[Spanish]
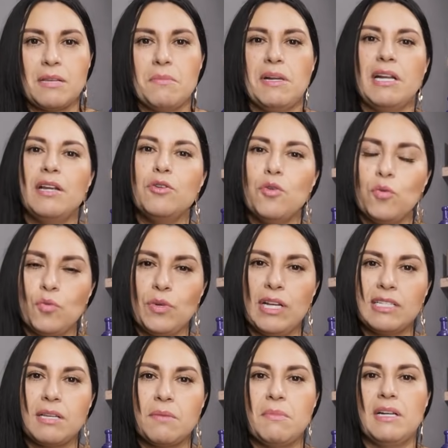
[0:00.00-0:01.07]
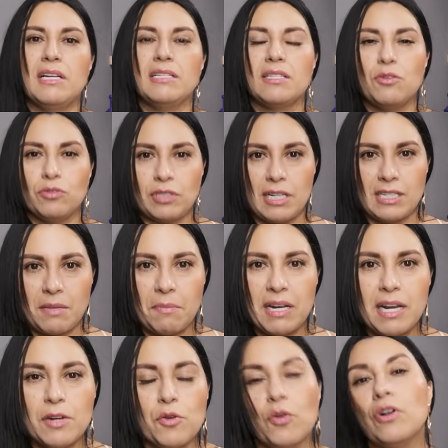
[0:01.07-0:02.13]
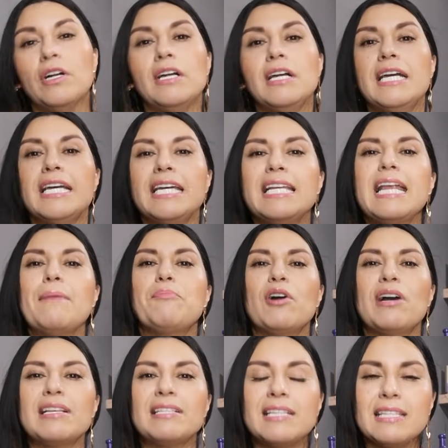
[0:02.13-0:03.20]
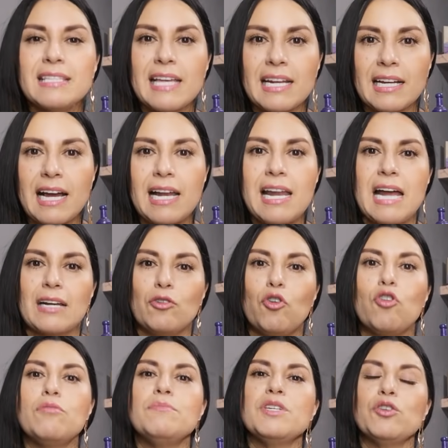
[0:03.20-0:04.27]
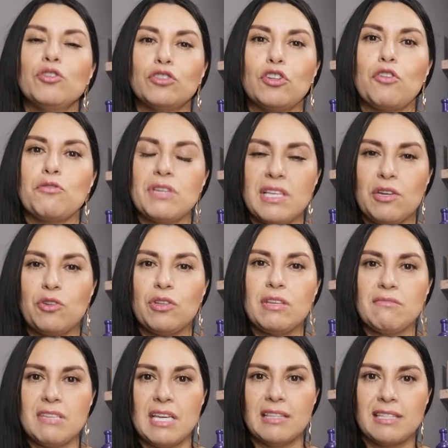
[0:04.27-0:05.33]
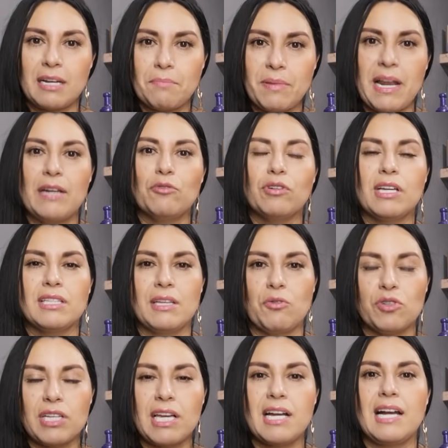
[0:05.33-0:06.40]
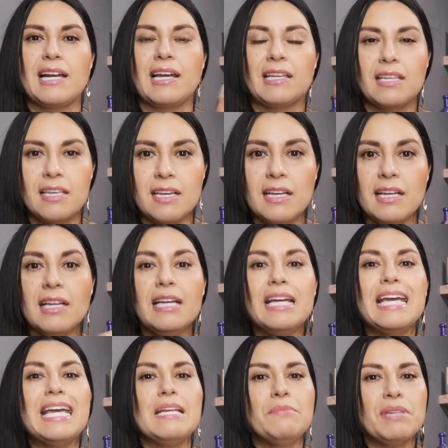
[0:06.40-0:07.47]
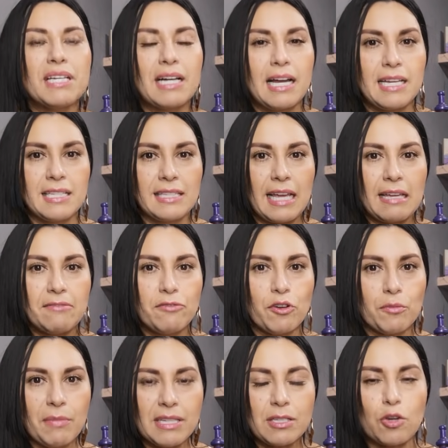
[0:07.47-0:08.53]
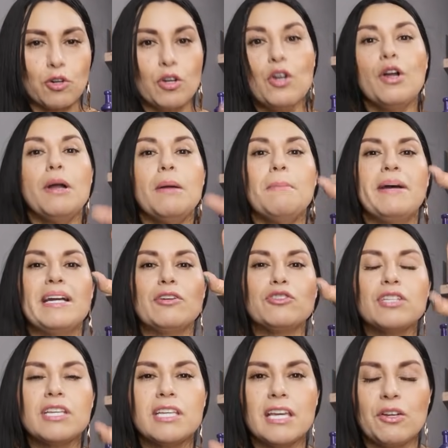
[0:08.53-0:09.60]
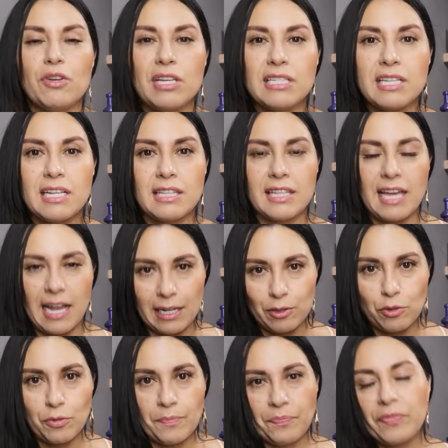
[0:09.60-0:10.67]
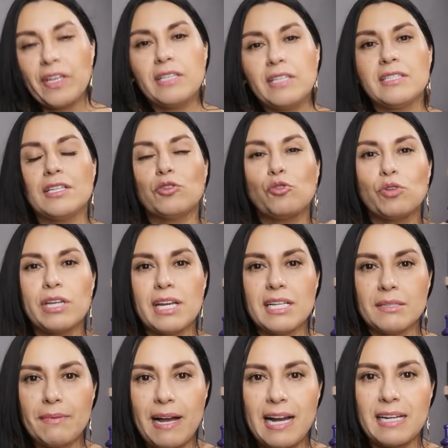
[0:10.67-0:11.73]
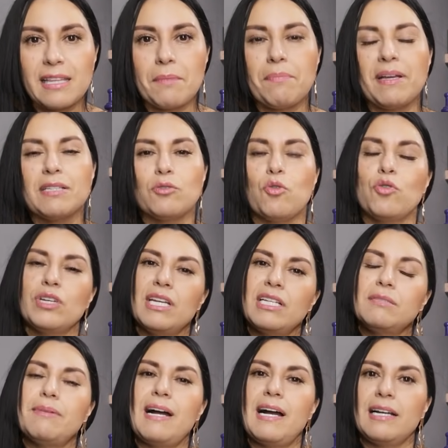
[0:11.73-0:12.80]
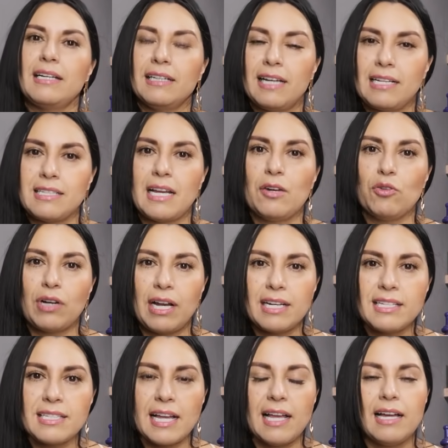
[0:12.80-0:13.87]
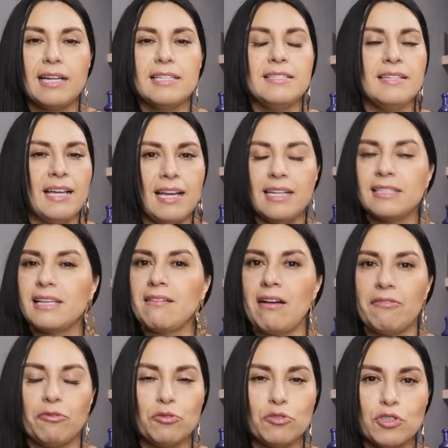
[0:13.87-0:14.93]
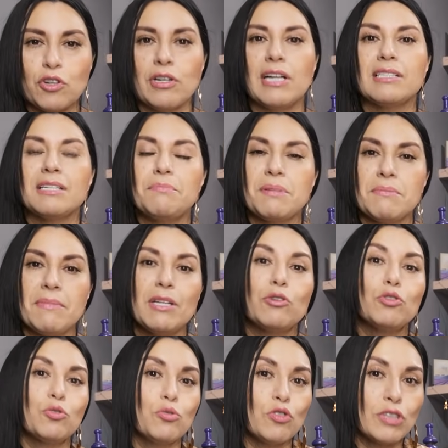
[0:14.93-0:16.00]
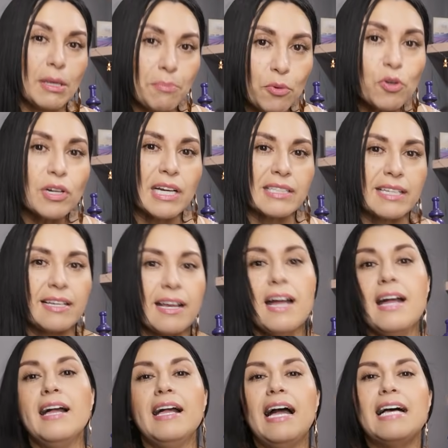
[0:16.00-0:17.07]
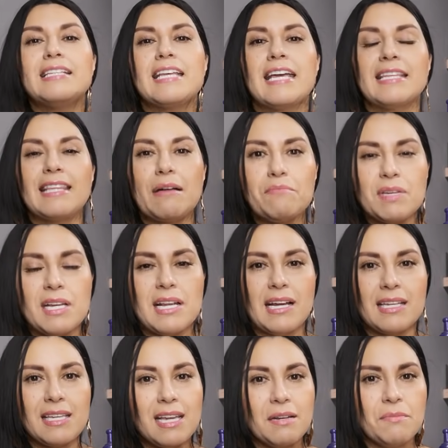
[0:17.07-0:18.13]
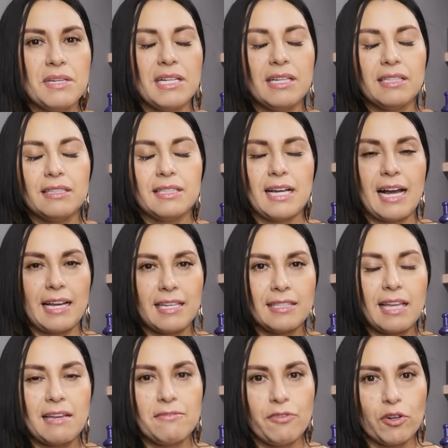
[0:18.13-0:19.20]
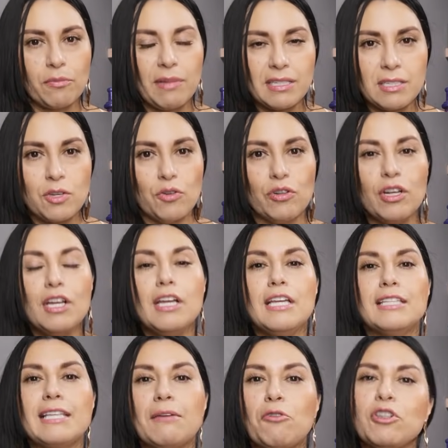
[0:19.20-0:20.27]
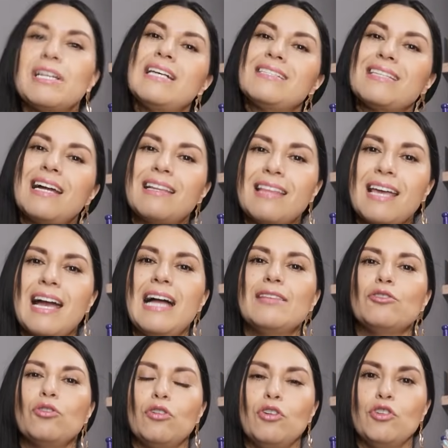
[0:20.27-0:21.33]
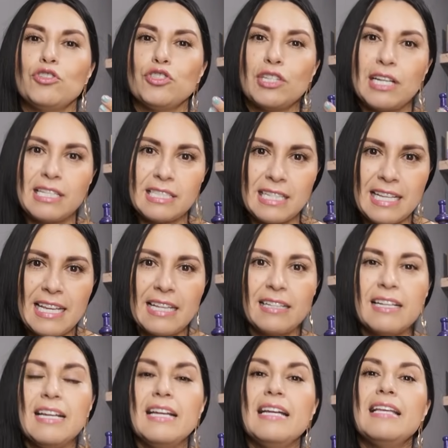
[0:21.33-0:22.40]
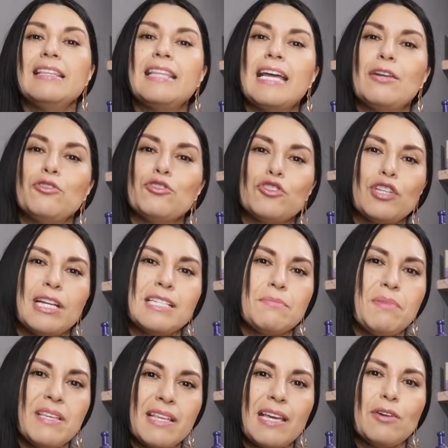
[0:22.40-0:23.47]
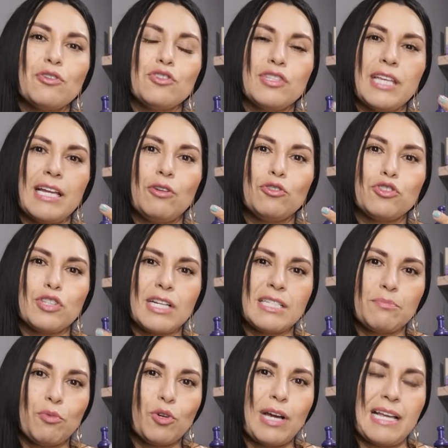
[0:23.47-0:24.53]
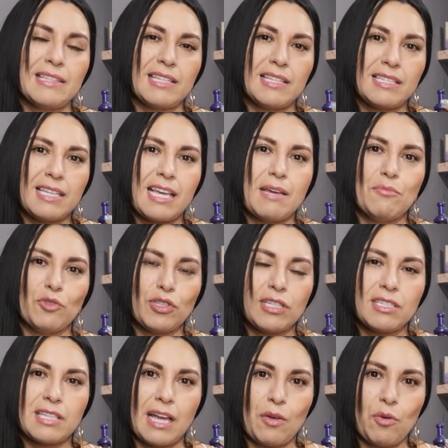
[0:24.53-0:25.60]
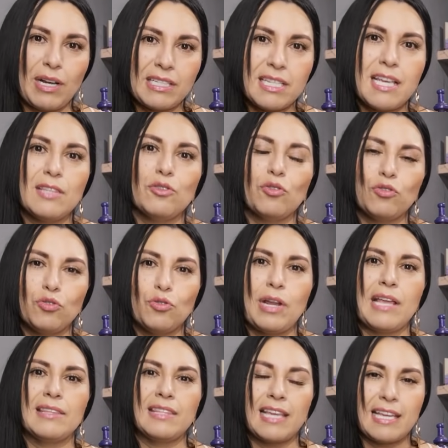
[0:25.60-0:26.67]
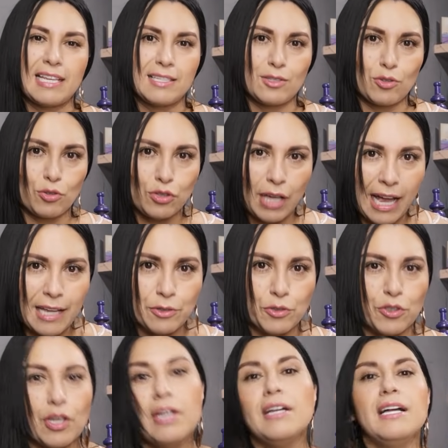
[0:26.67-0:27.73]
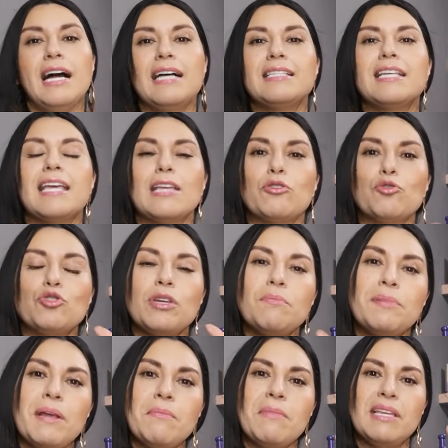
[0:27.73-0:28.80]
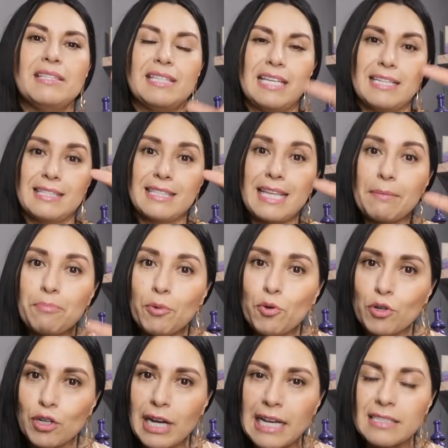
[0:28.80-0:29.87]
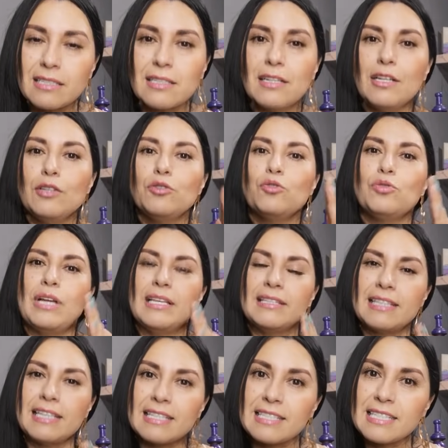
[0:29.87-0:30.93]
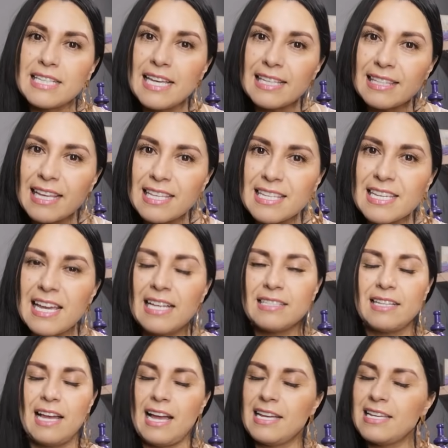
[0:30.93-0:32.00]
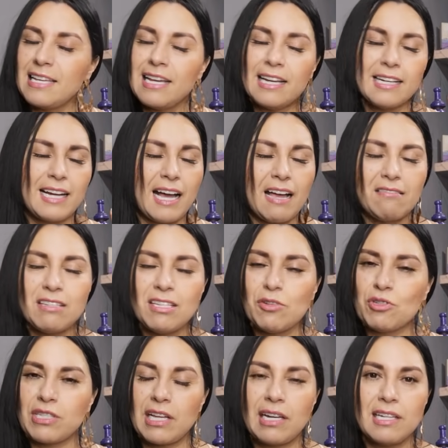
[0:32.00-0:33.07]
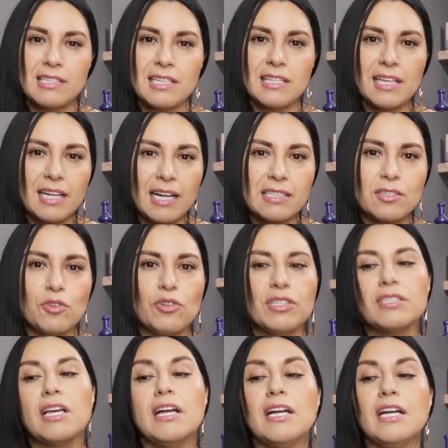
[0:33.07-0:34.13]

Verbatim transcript: semana no, una semana sí, otra semana no. Y la puedes intercalar con mi otro video de vientre plano que te voy a dejar aquí en mi cajita de información. Pero sí quiero decirte algo. Si tú quieres bajar de peso o quieres bajar grasa localizada, nada te va a funcionar si primero tú no te purgas. Así que también aquí en mi cajita de información te voy a estar dejando los tres links de los tres videos de los tres purgantes que hemos estado haciendo durante estos años. Así que tú simplemente te purgas durante 7 días, ahí en cada video están las indicaciones